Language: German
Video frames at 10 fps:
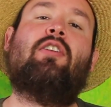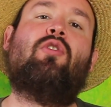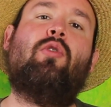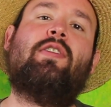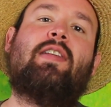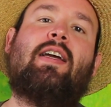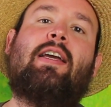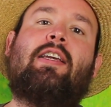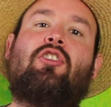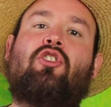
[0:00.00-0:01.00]
die
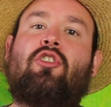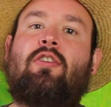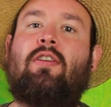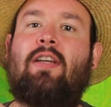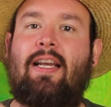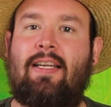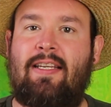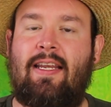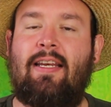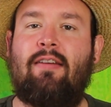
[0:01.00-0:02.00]
österreichischen
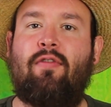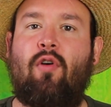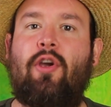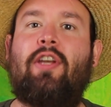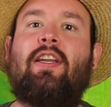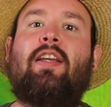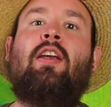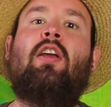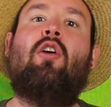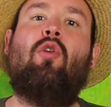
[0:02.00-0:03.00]
Kakteenfreunde
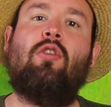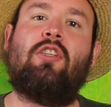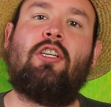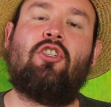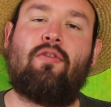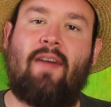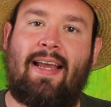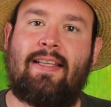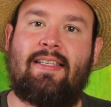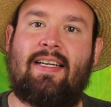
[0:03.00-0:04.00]
und die
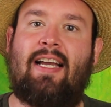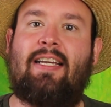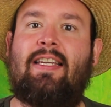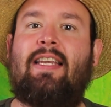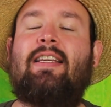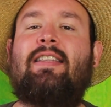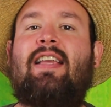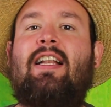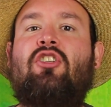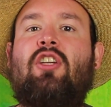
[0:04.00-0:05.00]
Schweizer
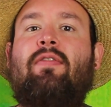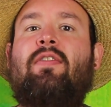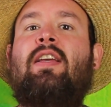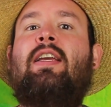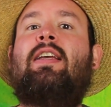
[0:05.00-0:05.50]
Kakteengesellschaft